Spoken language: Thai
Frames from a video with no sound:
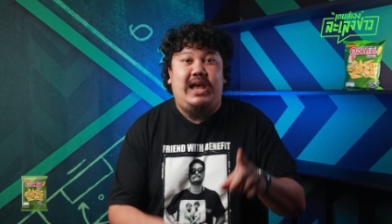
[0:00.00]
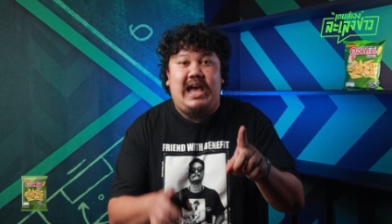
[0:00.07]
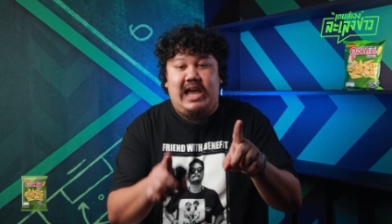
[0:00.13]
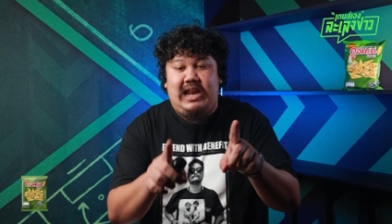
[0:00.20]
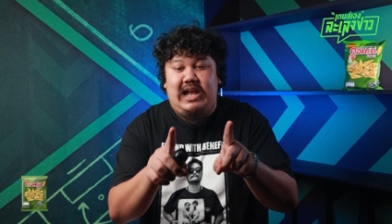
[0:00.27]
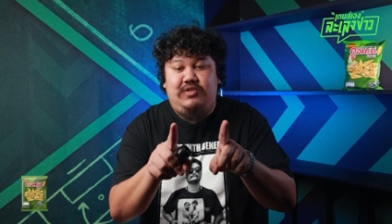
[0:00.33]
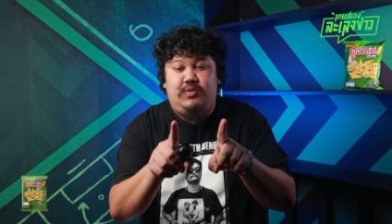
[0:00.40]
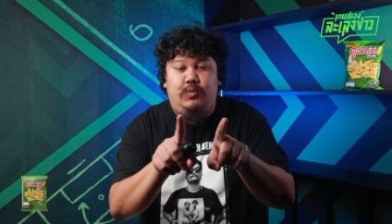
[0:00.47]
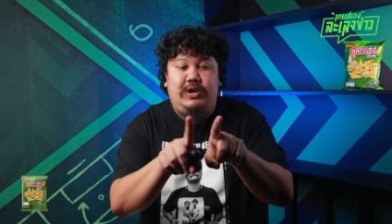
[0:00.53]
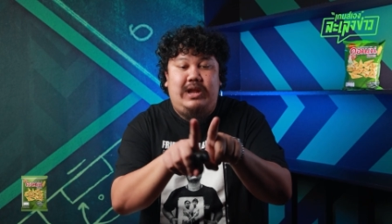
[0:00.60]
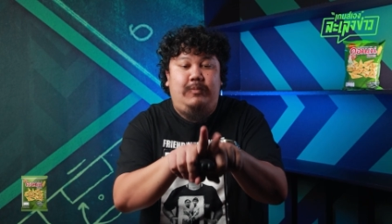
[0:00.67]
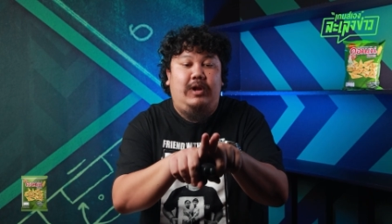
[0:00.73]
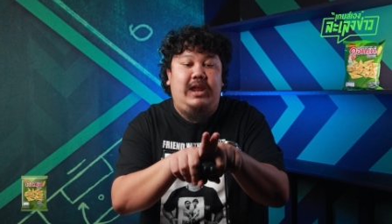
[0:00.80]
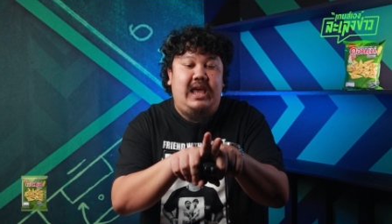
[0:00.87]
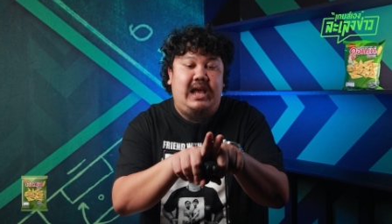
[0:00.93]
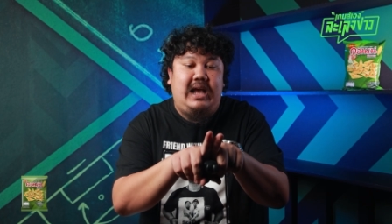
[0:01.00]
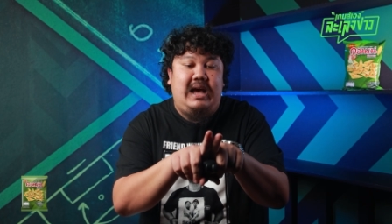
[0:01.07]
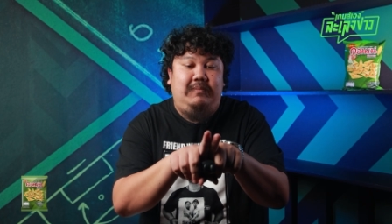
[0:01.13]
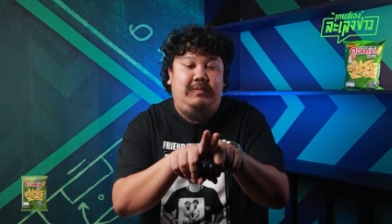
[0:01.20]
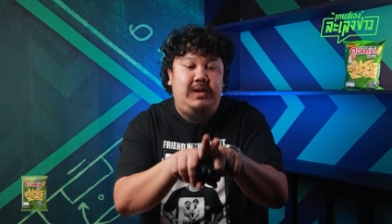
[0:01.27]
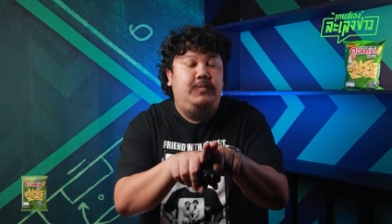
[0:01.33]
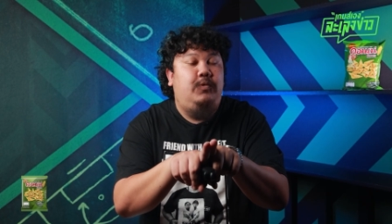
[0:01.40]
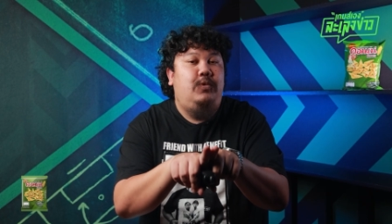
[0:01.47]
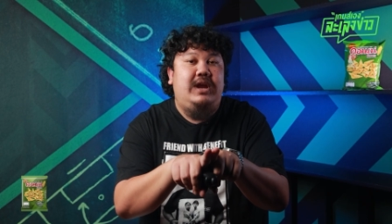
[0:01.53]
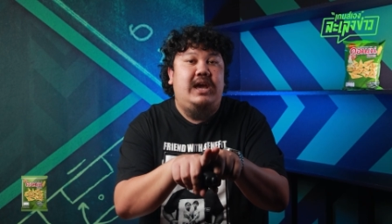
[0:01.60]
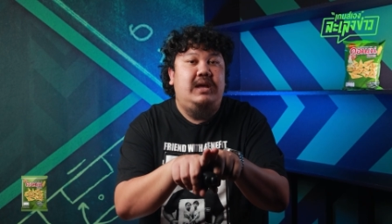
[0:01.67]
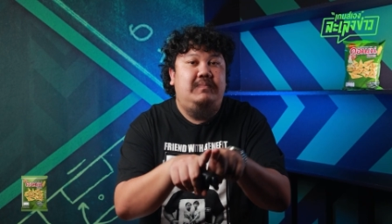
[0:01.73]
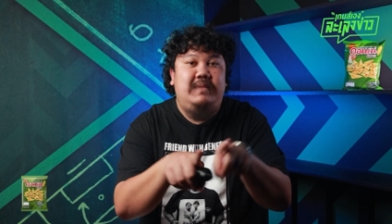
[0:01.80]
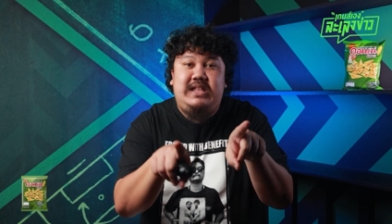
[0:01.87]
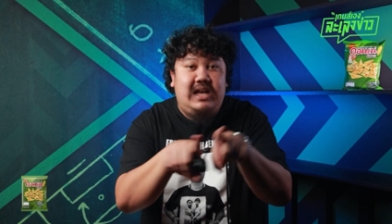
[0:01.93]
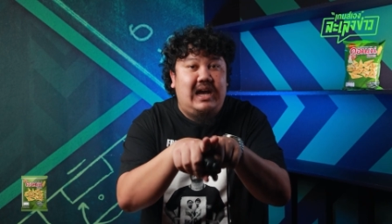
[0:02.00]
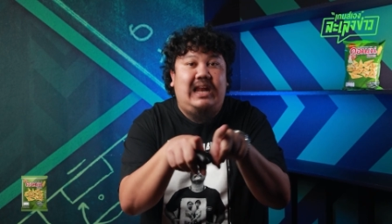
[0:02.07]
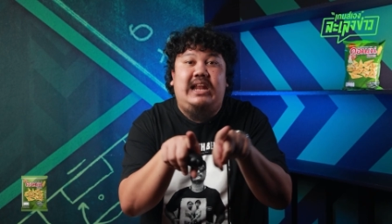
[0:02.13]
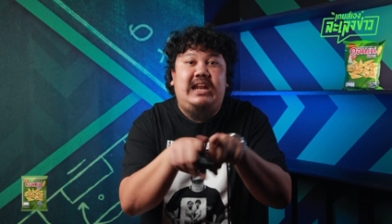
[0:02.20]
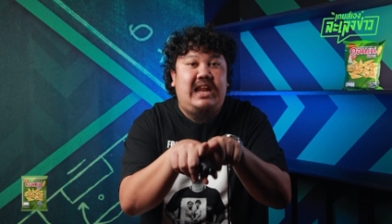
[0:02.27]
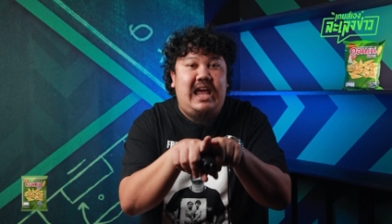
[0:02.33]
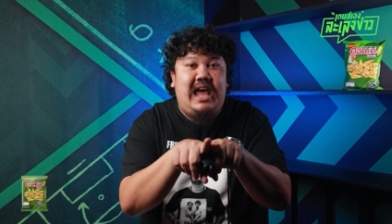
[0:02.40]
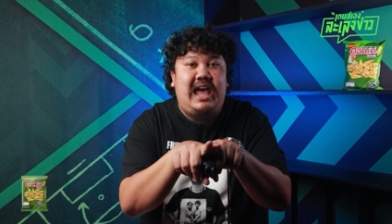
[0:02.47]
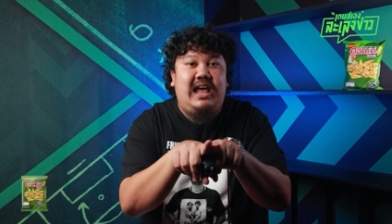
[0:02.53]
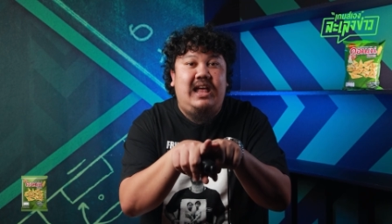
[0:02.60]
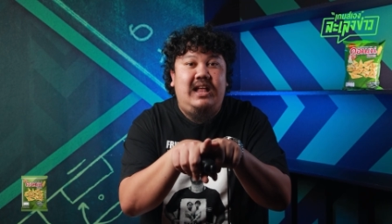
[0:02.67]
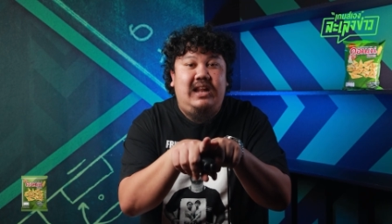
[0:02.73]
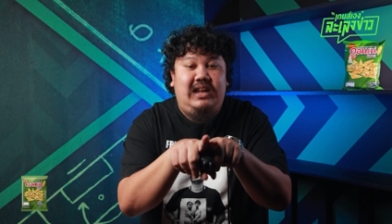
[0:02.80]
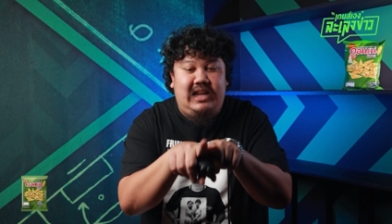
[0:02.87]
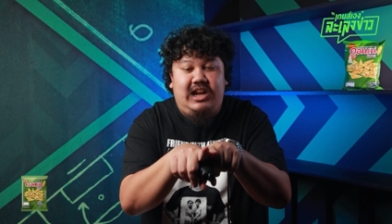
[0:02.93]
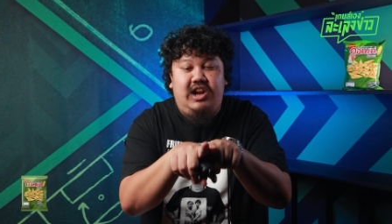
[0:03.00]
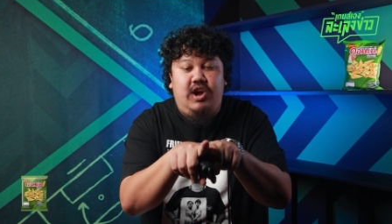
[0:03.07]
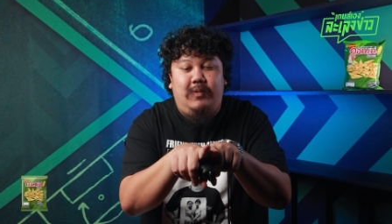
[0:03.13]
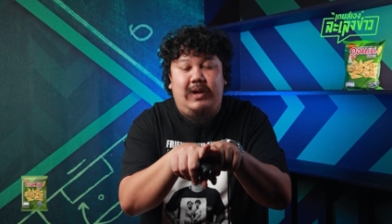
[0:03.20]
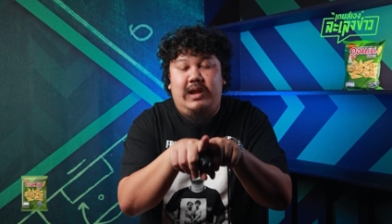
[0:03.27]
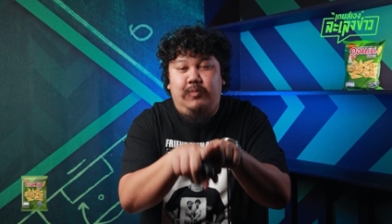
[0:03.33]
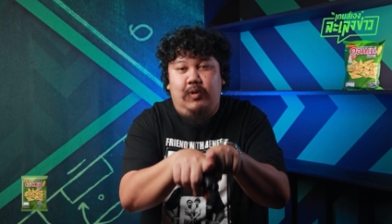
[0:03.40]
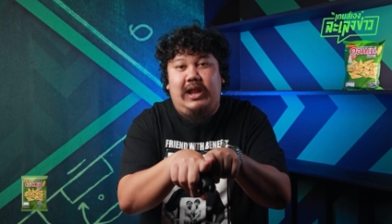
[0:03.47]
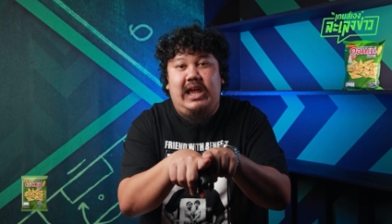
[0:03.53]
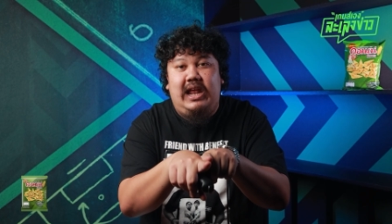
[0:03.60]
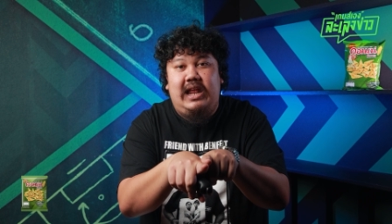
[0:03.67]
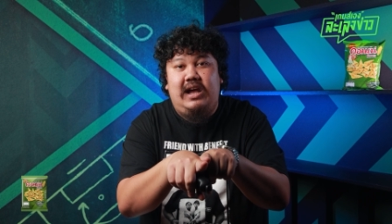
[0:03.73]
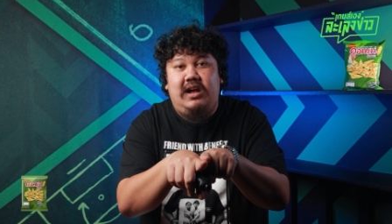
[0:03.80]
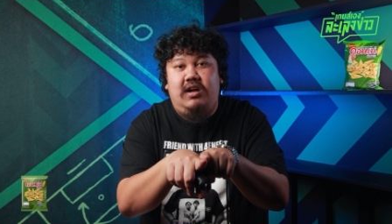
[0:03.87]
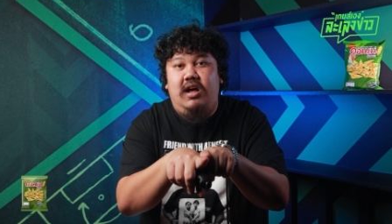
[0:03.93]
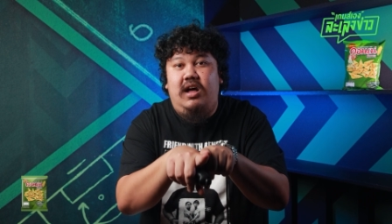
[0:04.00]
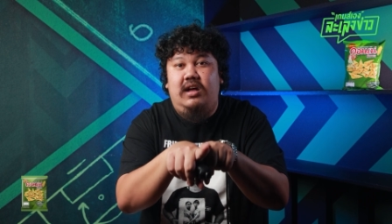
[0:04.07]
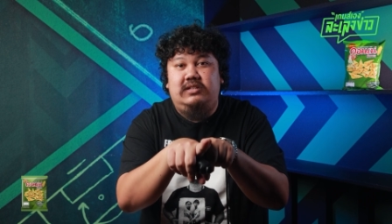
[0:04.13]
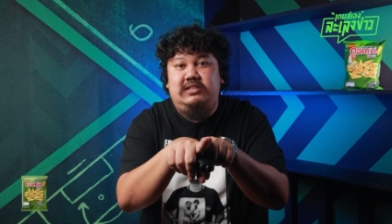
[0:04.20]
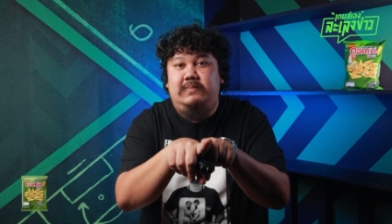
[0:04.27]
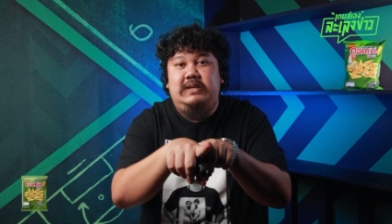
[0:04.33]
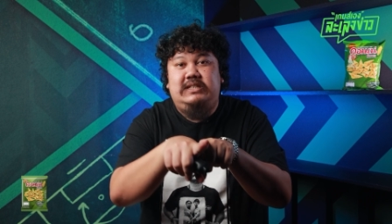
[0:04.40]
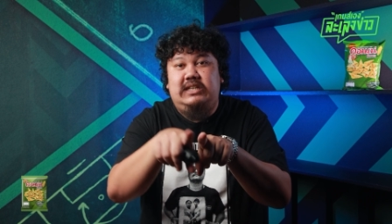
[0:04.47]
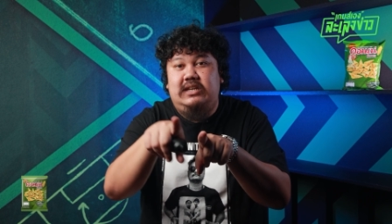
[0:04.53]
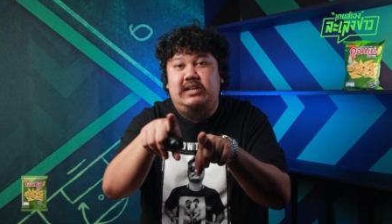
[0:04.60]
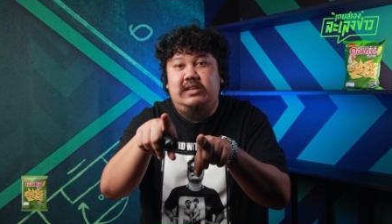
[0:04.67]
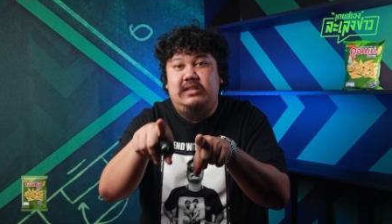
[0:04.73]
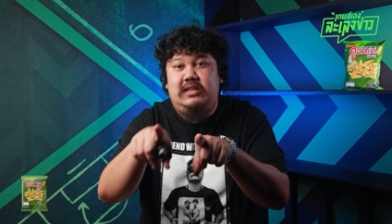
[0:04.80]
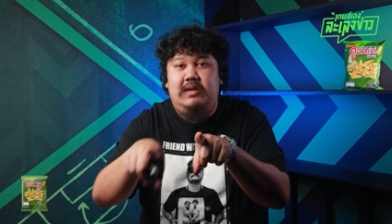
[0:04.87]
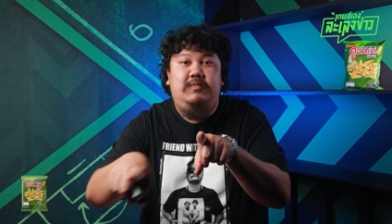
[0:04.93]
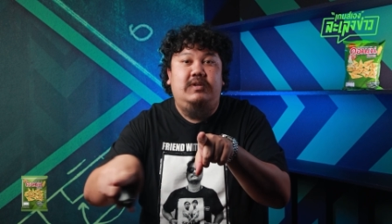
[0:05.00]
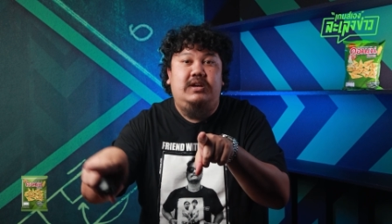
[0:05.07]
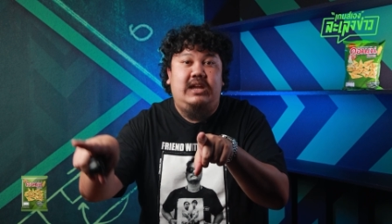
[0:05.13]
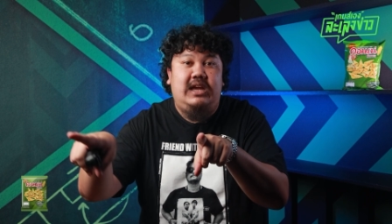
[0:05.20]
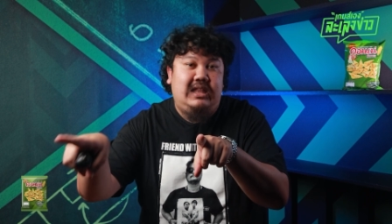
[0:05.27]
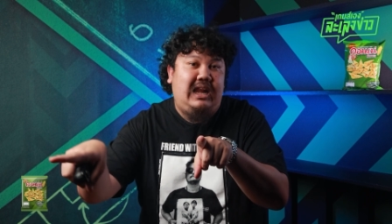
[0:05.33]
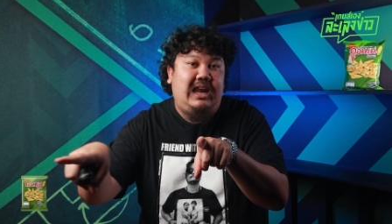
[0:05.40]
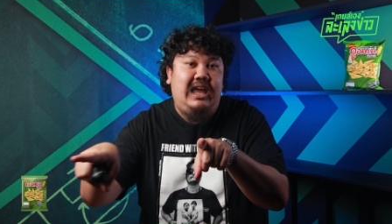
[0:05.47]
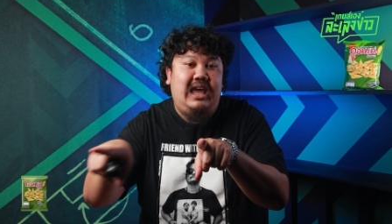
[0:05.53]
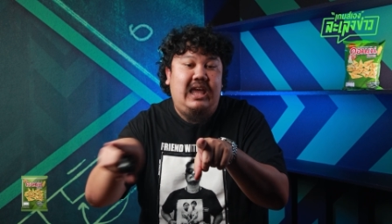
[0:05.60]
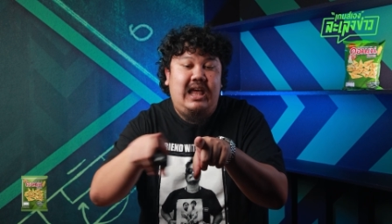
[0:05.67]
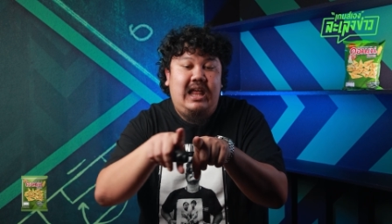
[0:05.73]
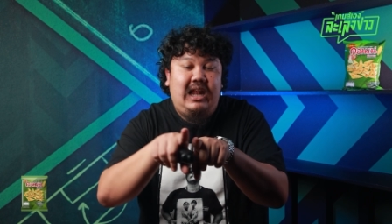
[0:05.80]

ง่ายๆนะสมมตินาบปลีกับลิฟูเนี่ยไม่เจอกันแล้วแน่ๆและแน่นอนว่านาโปลีเนี่ย ก็จะไม่เจอทีมอื่นในอิตาลี